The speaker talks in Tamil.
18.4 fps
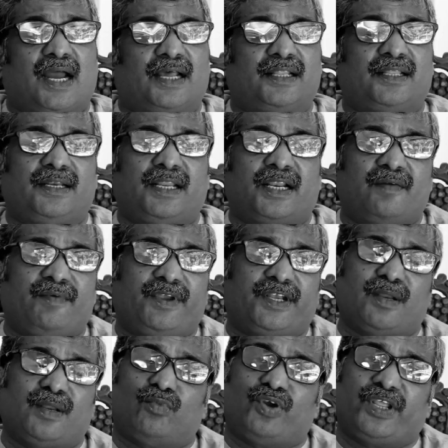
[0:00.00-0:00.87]
அதை
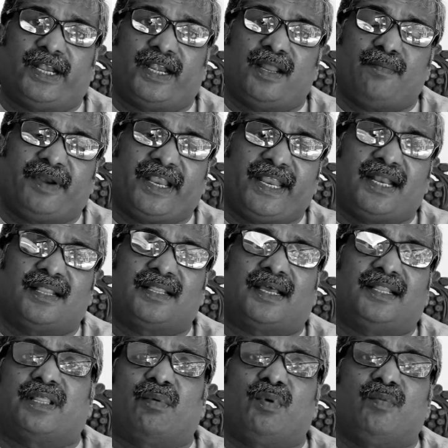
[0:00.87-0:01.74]
நிறைவேற்ற முடியும் அப்புறம்
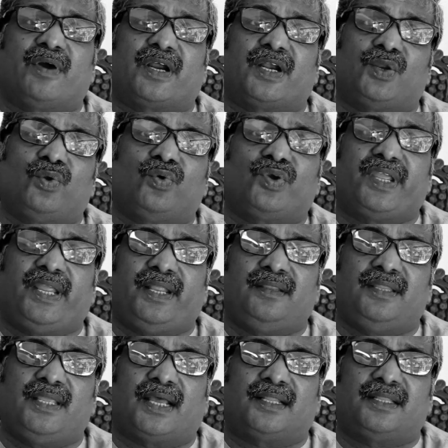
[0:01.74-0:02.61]
என்னது தமிழ் மக்களை நோக்கி
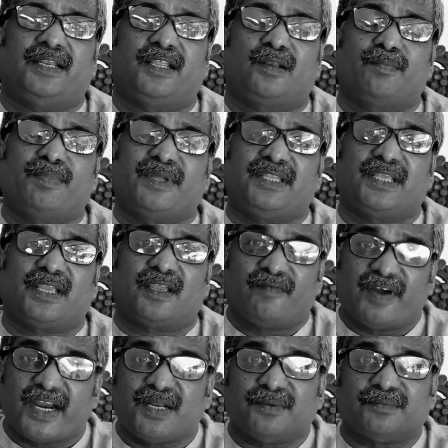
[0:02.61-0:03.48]
இந்தியா அதை நிர்பந்திக்க
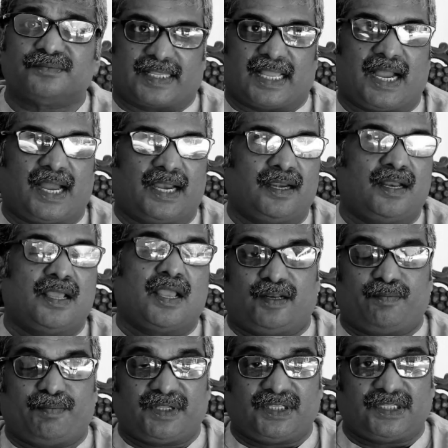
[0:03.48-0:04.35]
வேணும் தான்
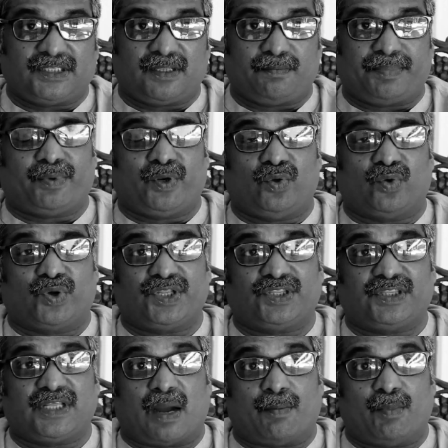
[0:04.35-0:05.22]
நிர்பந்தத்தை
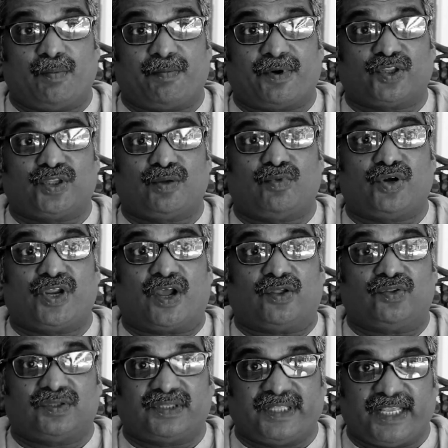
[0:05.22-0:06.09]
பிரயோகித்து அமல்படுத்த
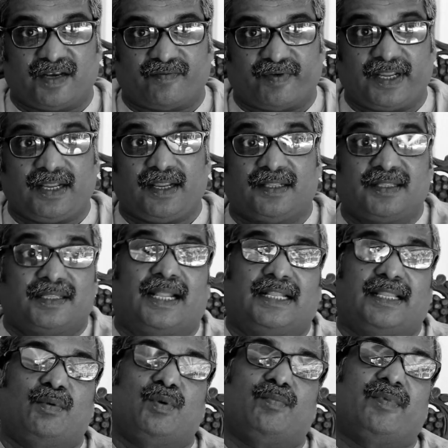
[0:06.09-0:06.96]
முடியாத தீர்வை
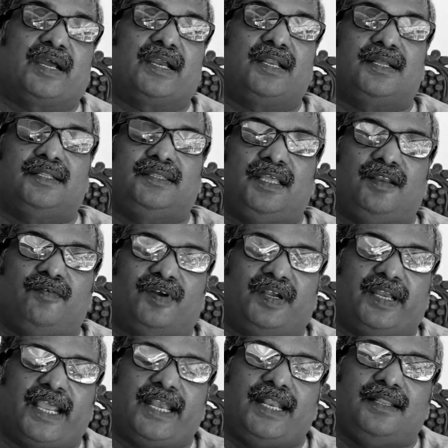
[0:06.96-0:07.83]
இதுதான் தமிழ் மக்களுக்கு தீர்வு
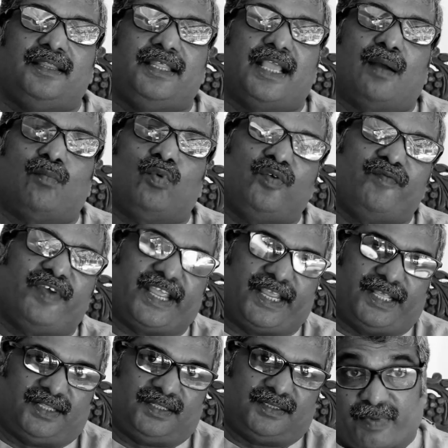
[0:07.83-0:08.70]
வேண்டிய இந்தியா
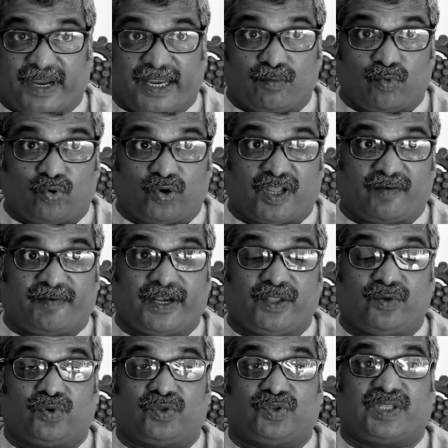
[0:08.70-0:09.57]
முன்வைக்குது பதிமூன்ற
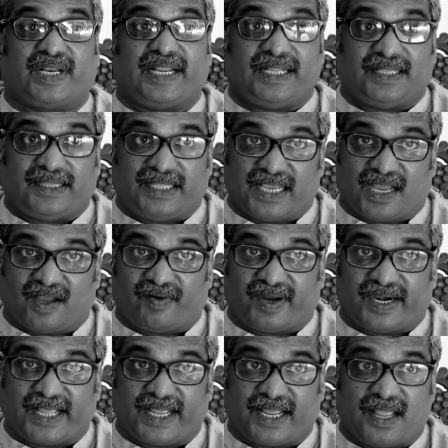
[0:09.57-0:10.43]
வலியுறுத்துறை
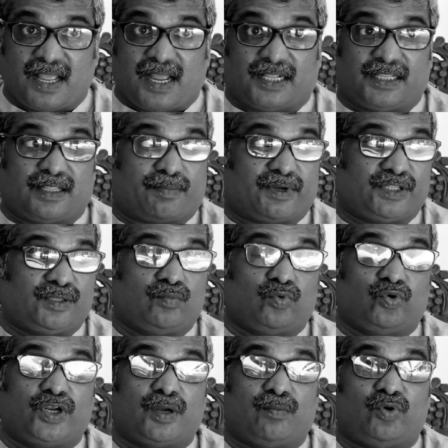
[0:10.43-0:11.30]
இந்தியாவால் அந்த
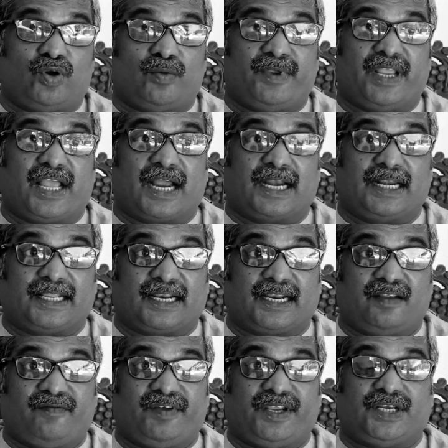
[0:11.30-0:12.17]
பதிமூன்ற முழுமையாக
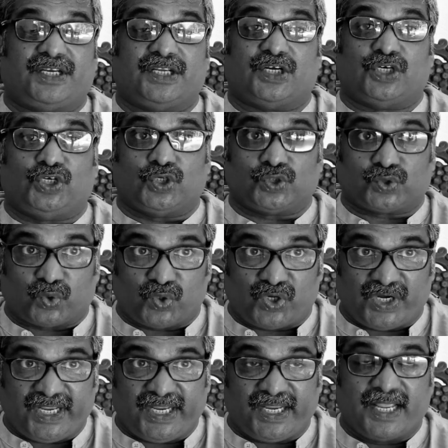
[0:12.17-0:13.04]
நிறைவேற்றுகின்ற
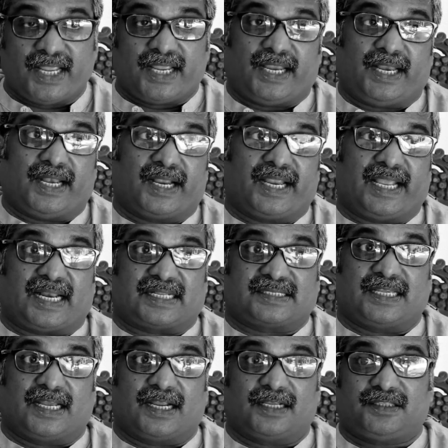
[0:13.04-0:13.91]
சொல்லி இலங்கை
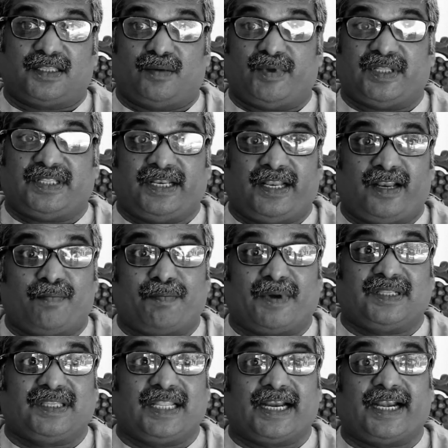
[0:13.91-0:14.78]
அரசாங்கத்தின் மீது
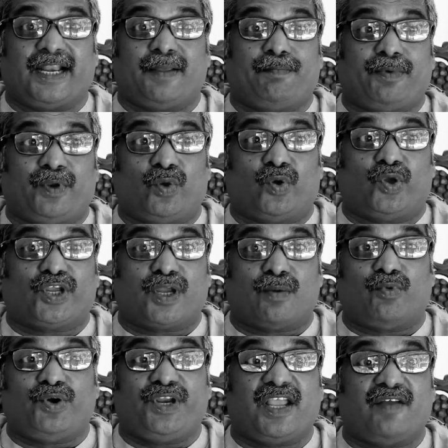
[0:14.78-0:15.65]
நிர்பந்தங்களை
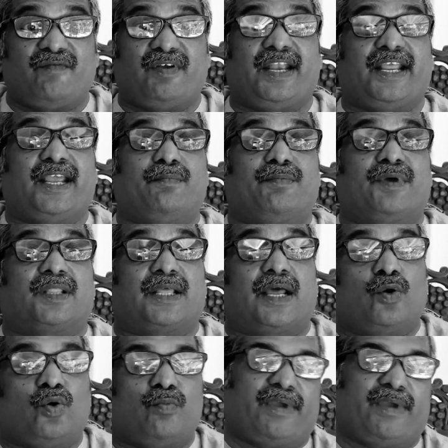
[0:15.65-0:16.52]
பிரயோகிக்க முடியவில்லை
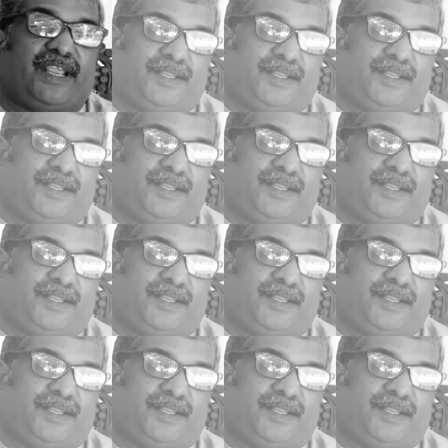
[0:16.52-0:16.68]
என்பதுதான் உண்மை